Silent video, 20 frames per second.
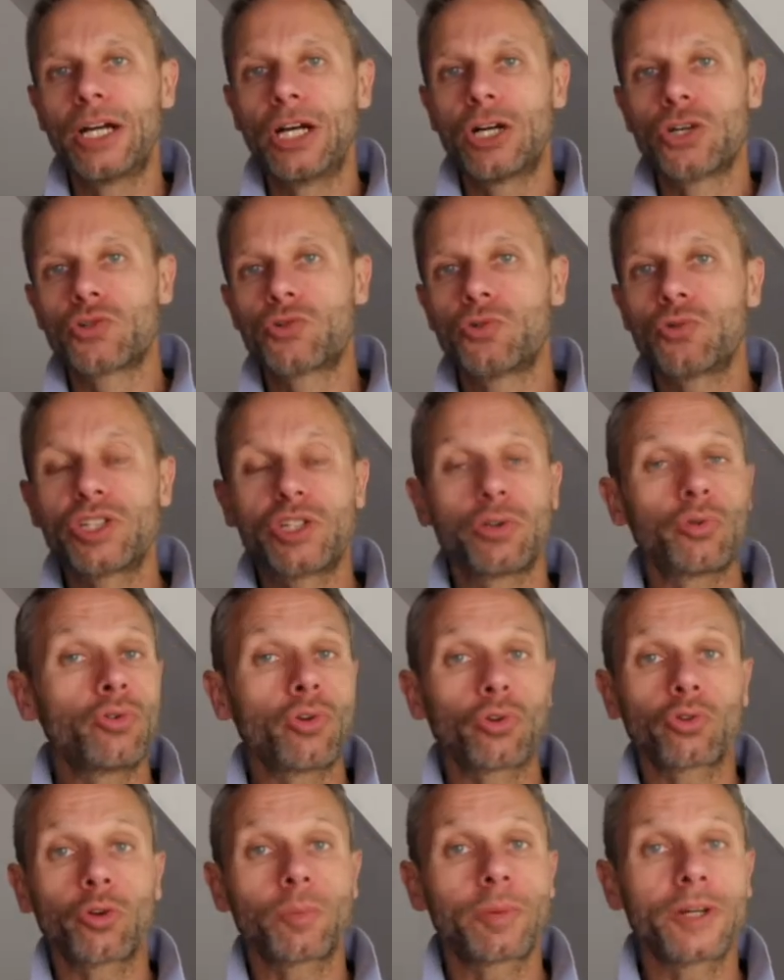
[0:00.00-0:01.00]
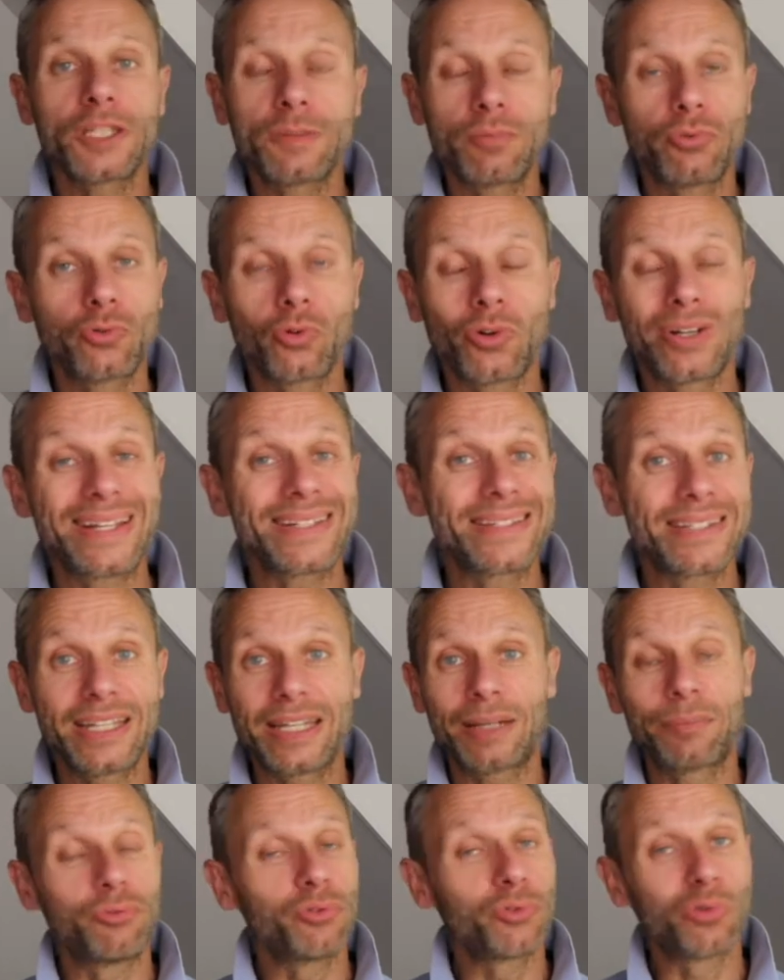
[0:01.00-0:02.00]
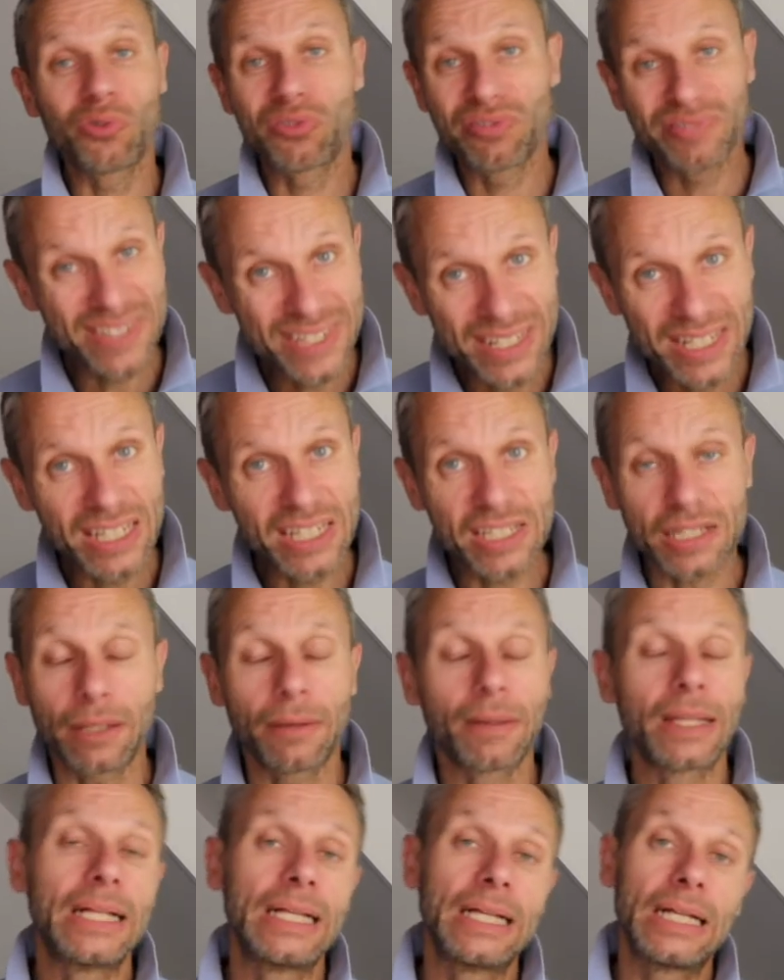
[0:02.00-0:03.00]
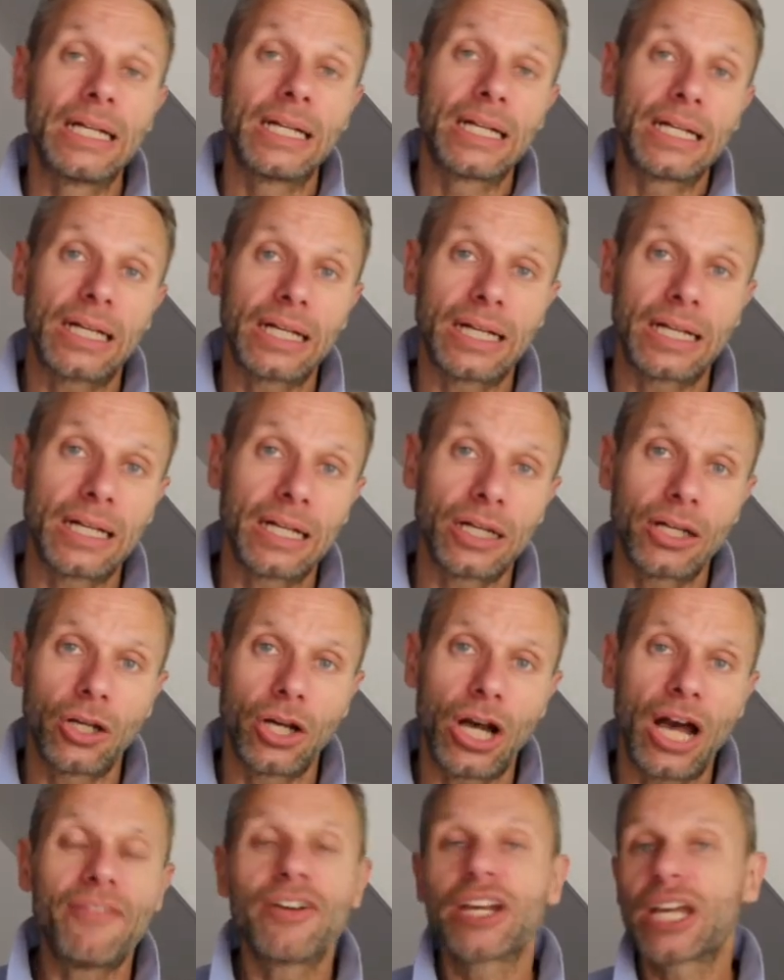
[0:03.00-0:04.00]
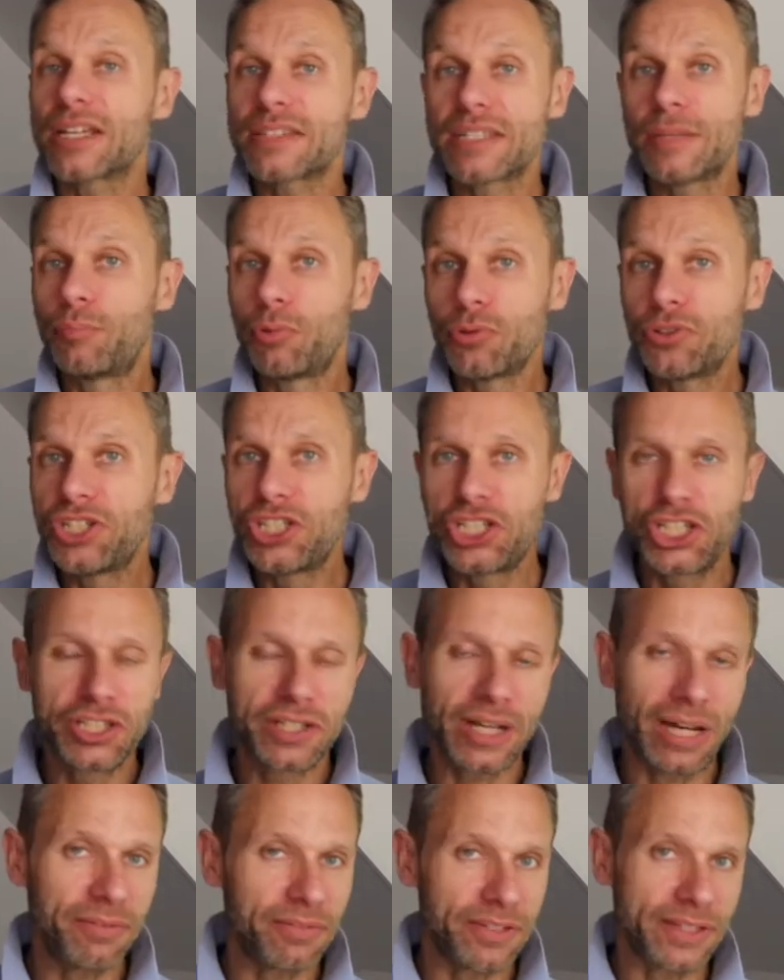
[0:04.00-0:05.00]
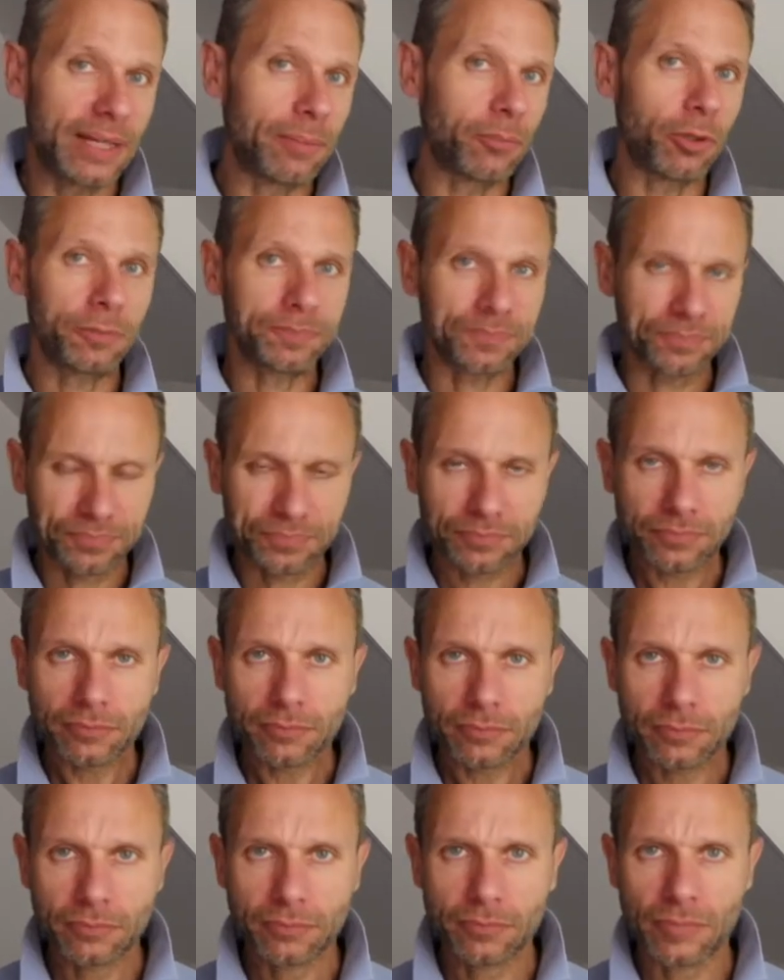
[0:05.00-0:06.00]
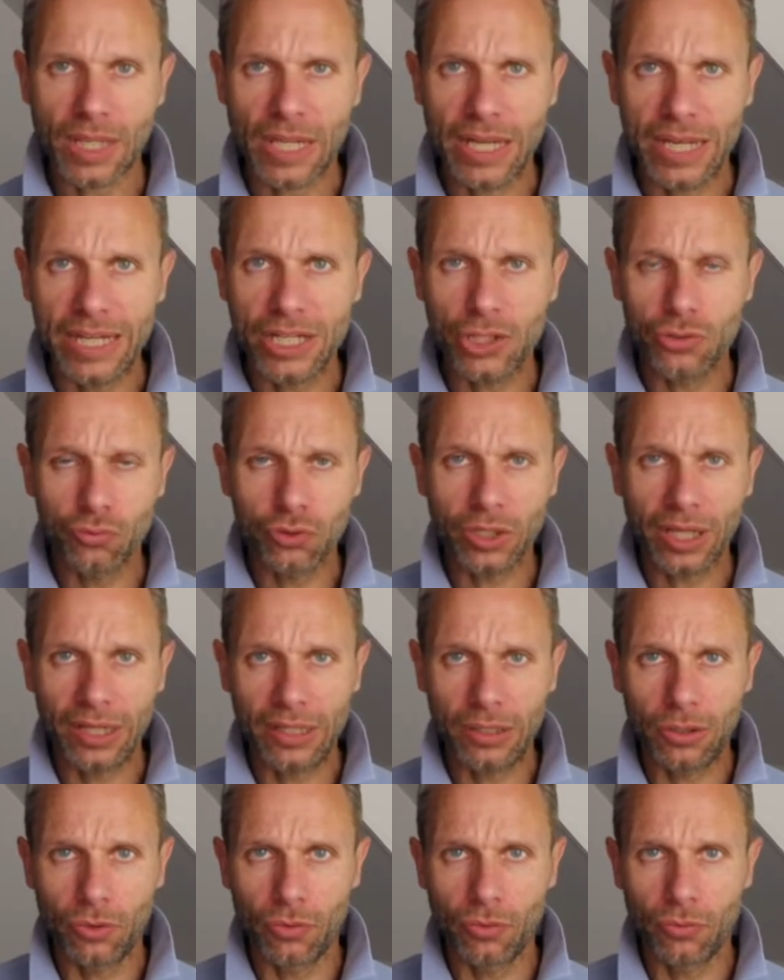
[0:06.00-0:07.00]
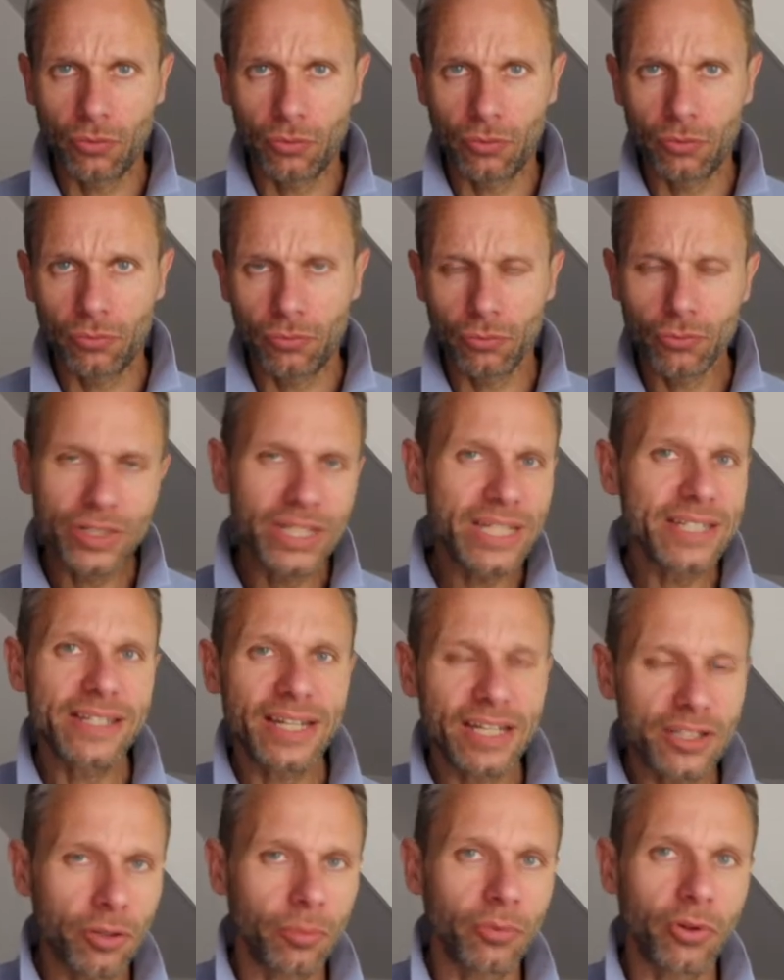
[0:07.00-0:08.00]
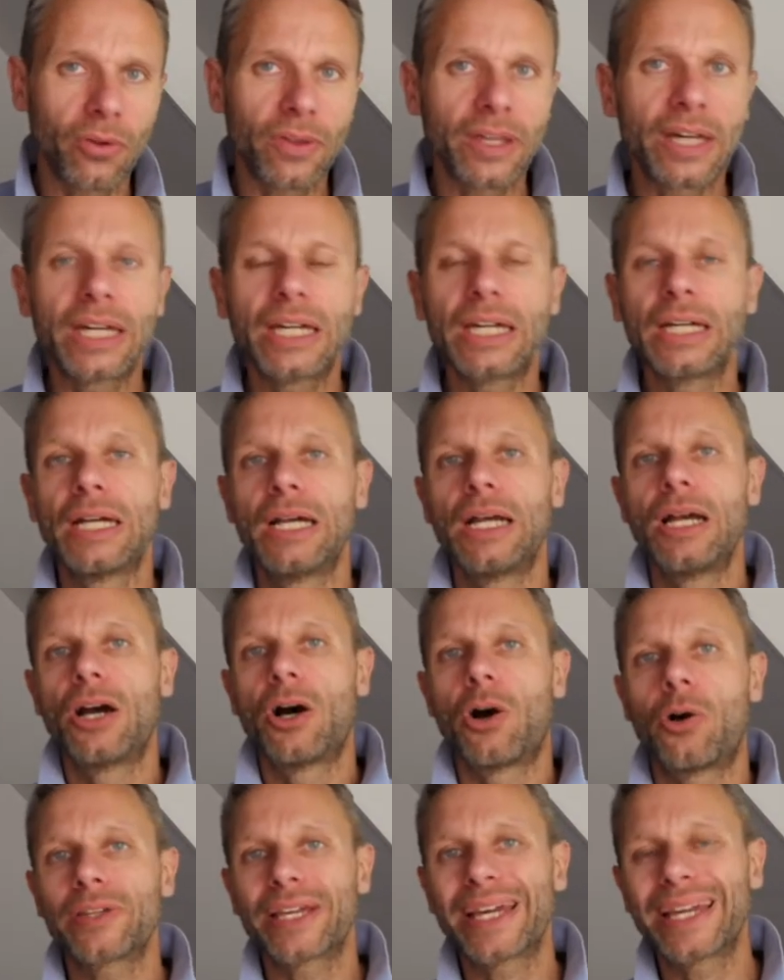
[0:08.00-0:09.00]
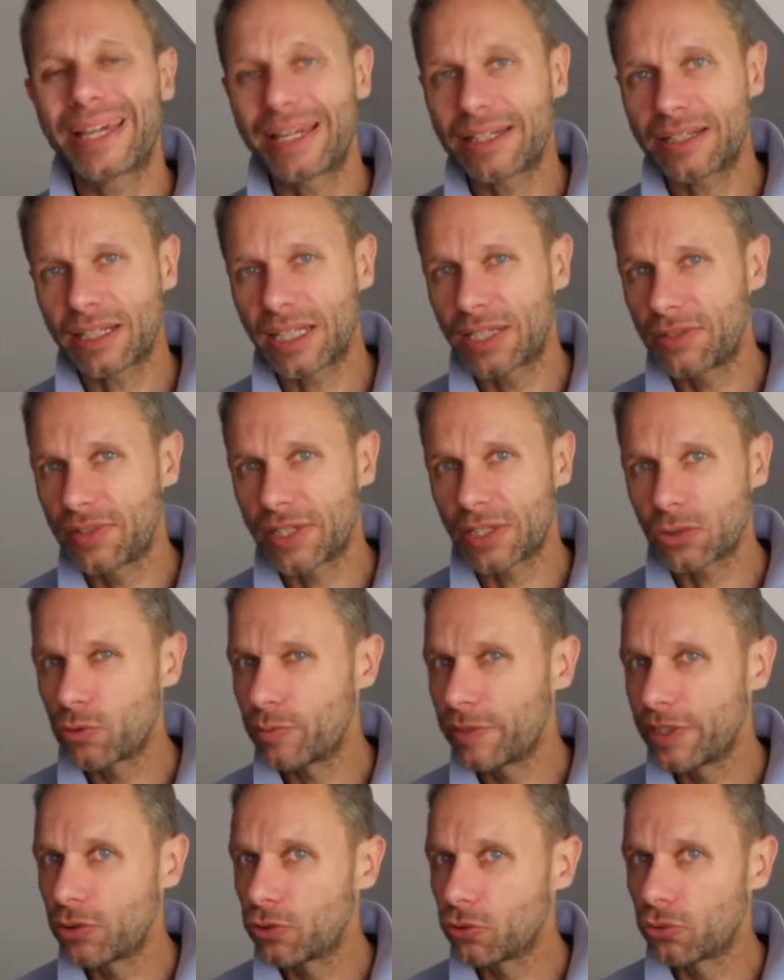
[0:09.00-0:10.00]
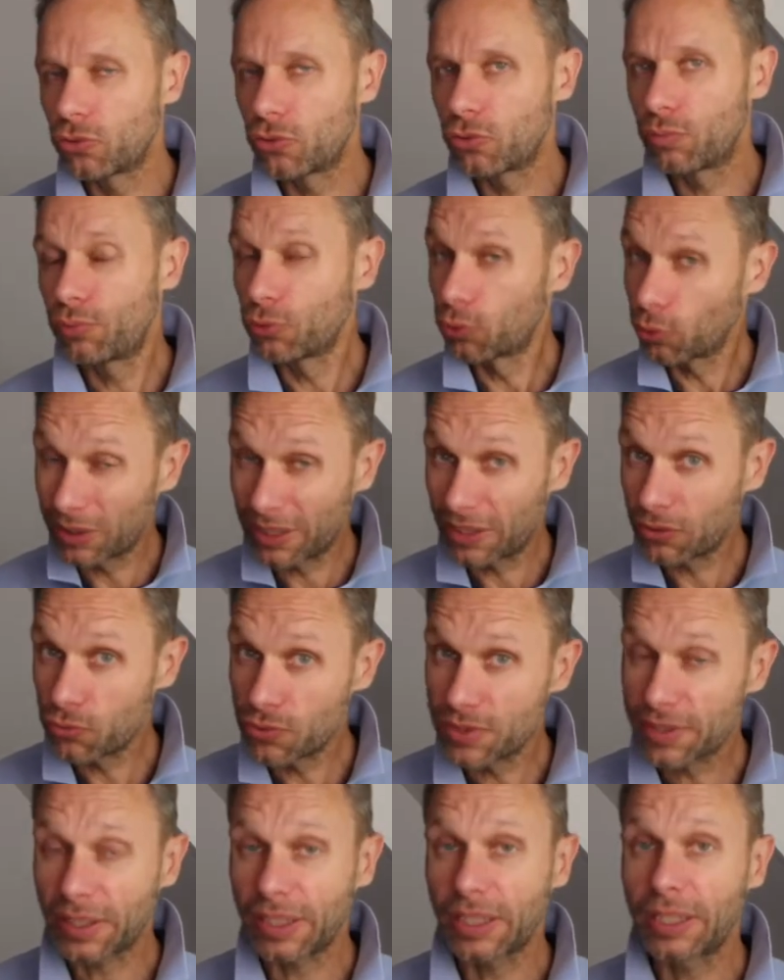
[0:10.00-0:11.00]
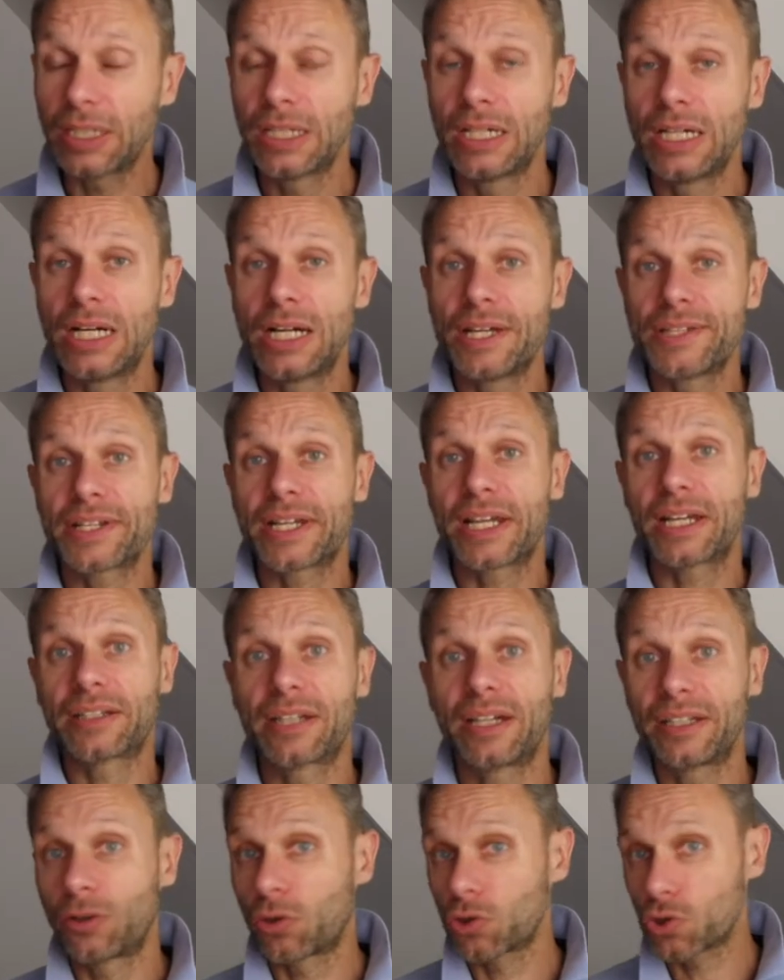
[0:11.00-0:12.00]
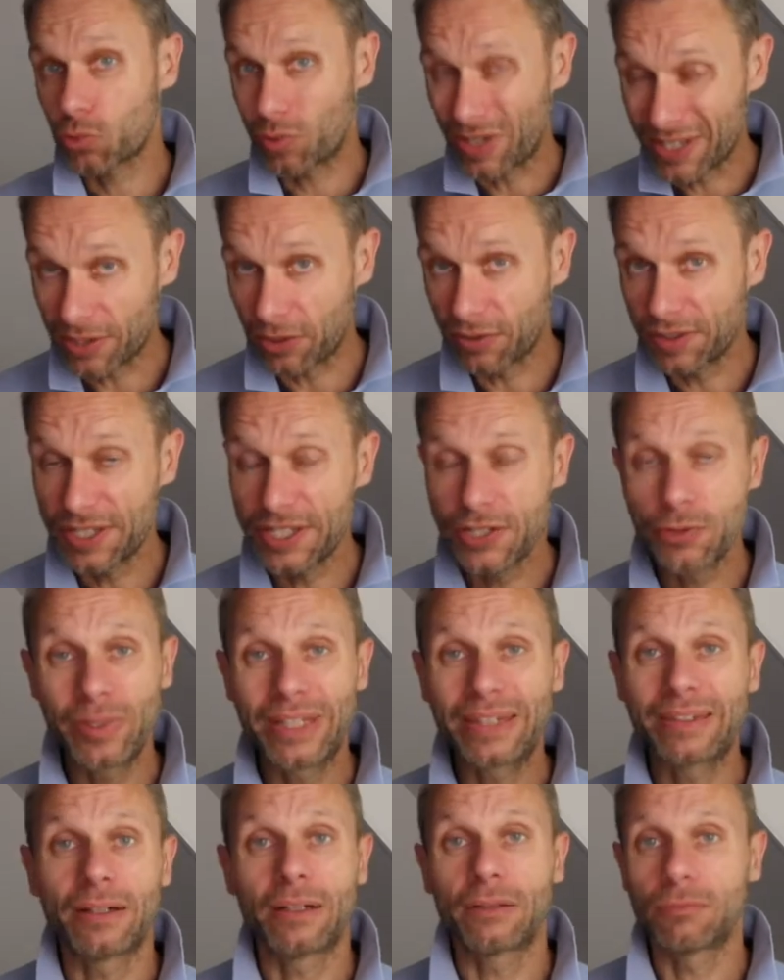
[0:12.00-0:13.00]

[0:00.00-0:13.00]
ceux qui ont une entreprise plutôt classique, plutôt physique, euh, avec assez peu de digital finalement. Et je voudrais euh, utiliser l'exemple d'André. André est quelqu'un qui vient du milieu de plutôt de l'industrie. C'est quelqu'un né 78,